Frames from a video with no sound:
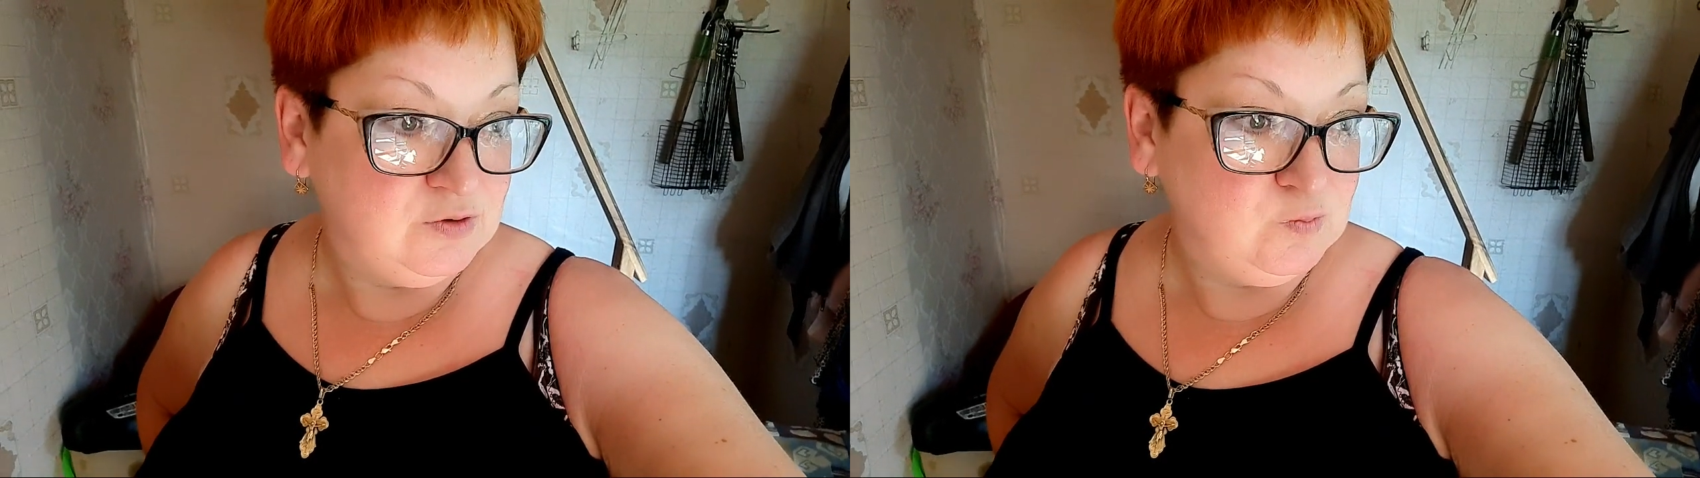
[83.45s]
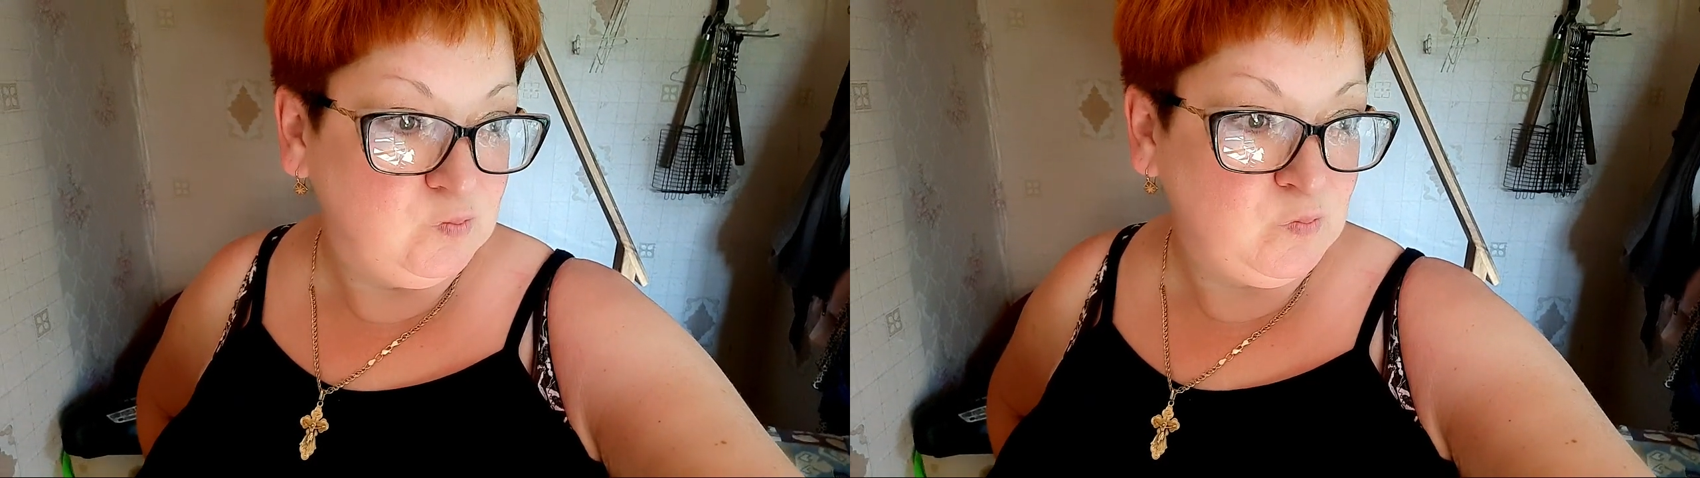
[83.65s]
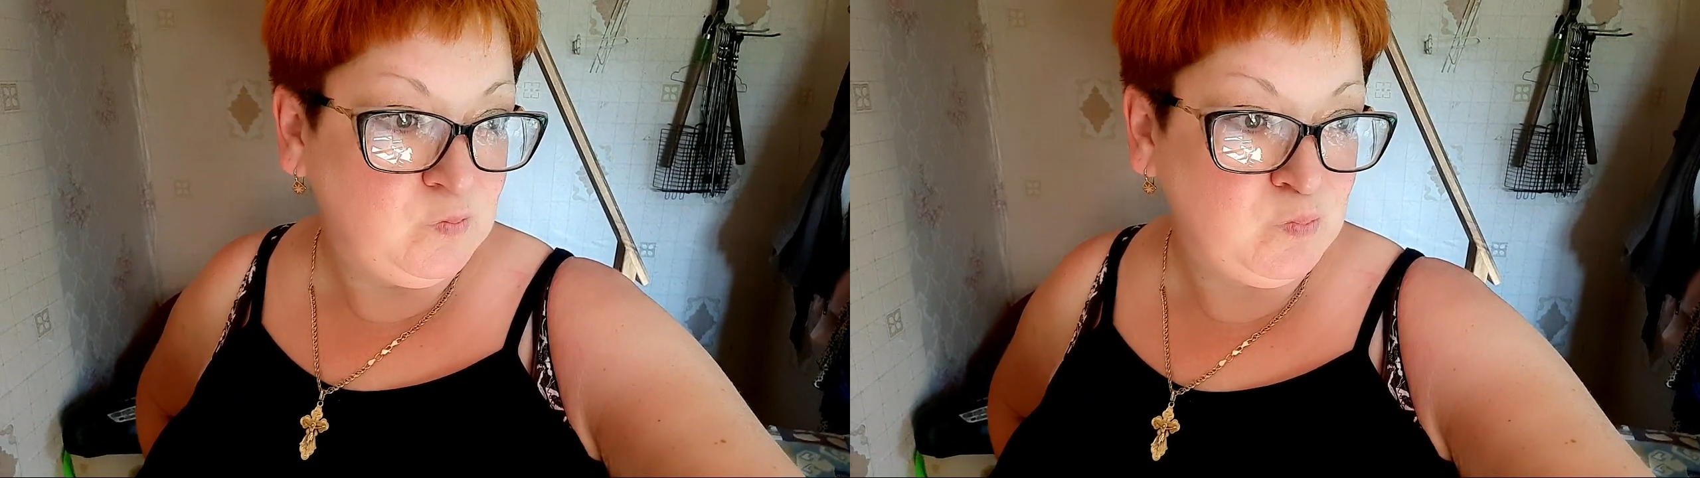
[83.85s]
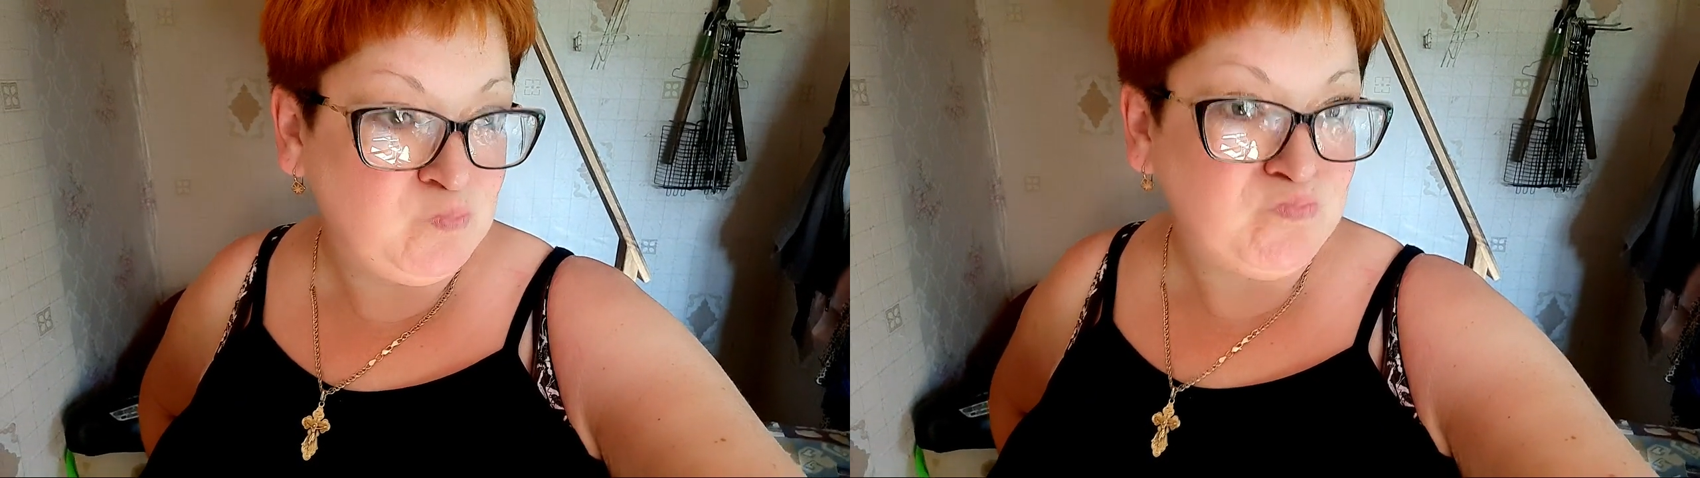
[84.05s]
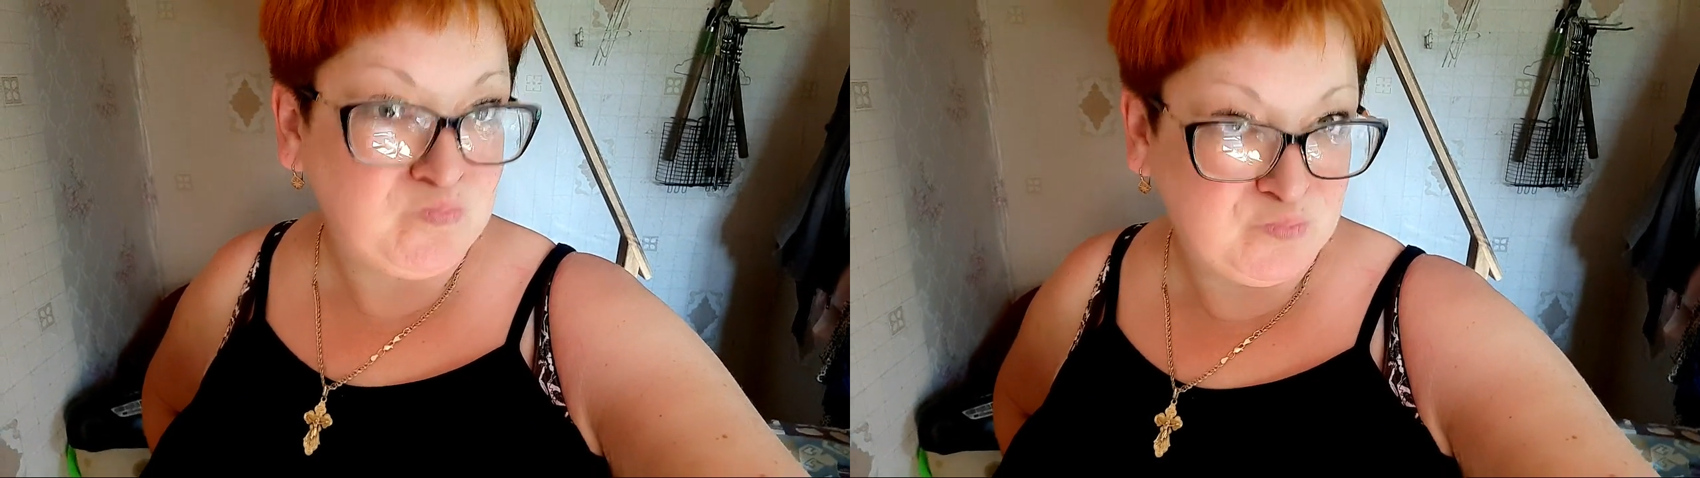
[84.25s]
не
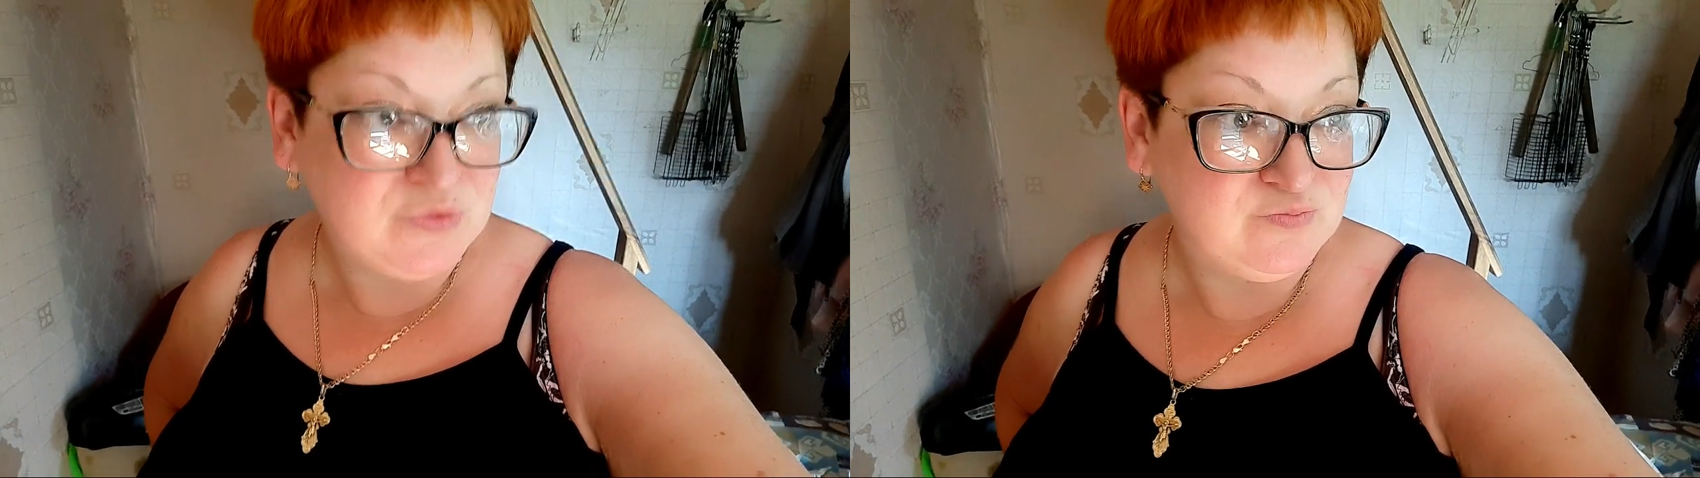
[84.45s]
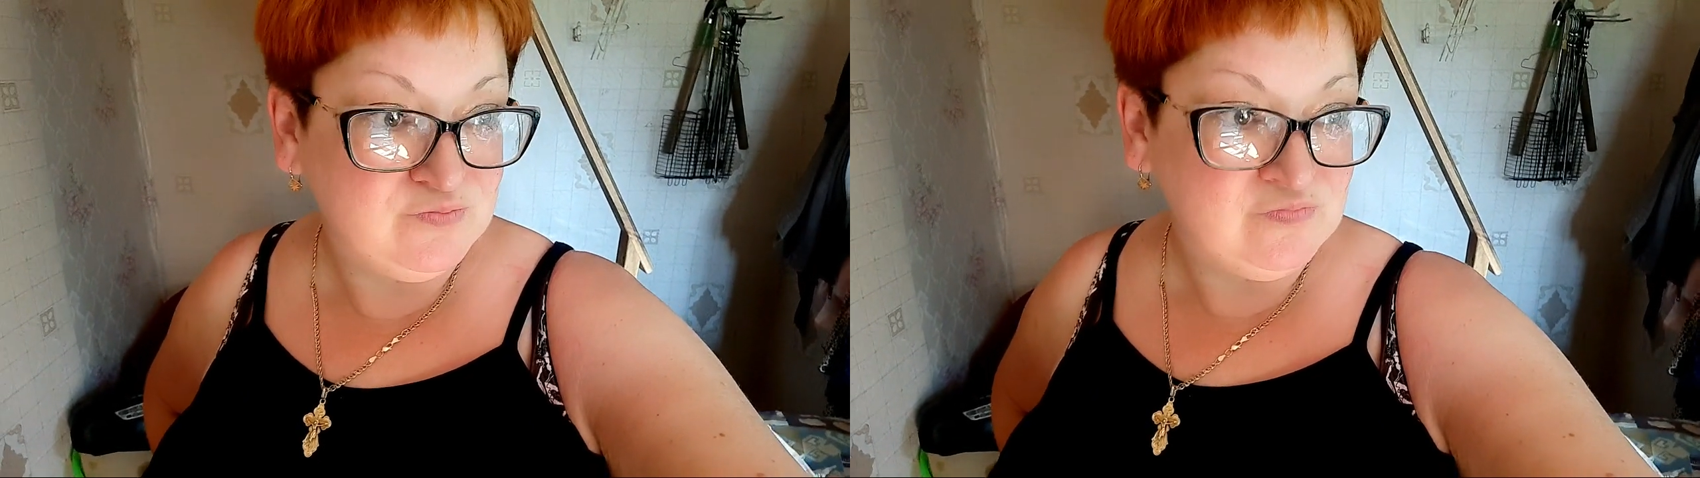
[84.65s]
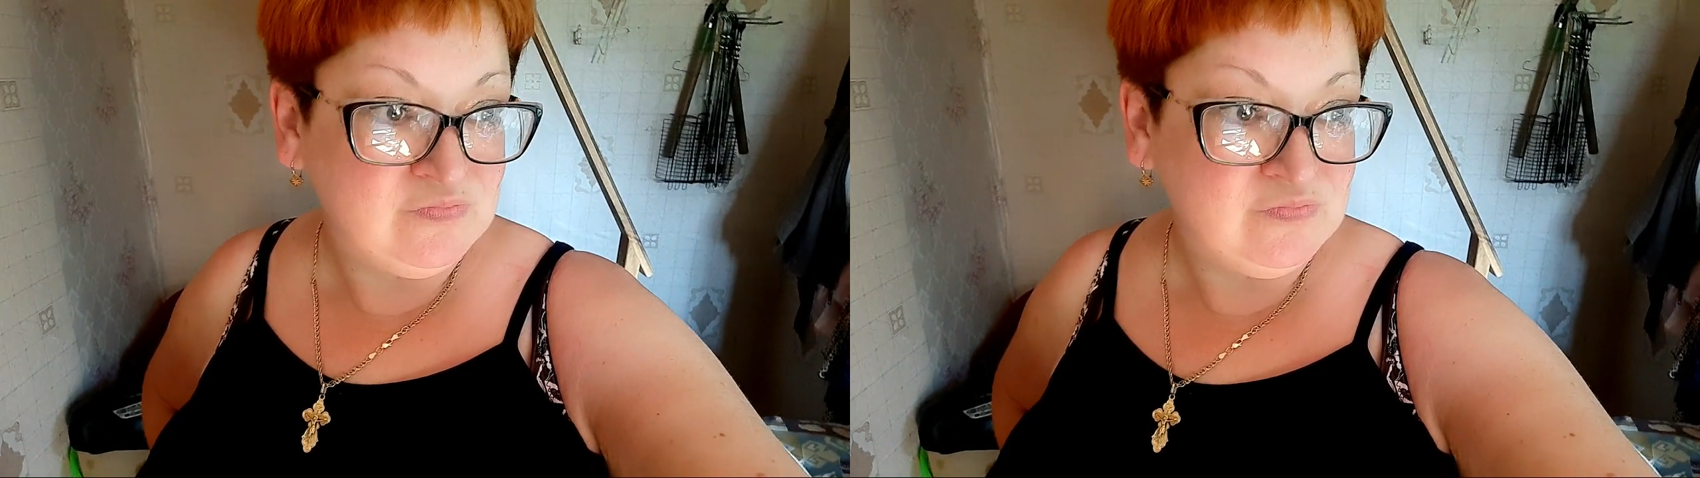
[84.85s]
виделись, если.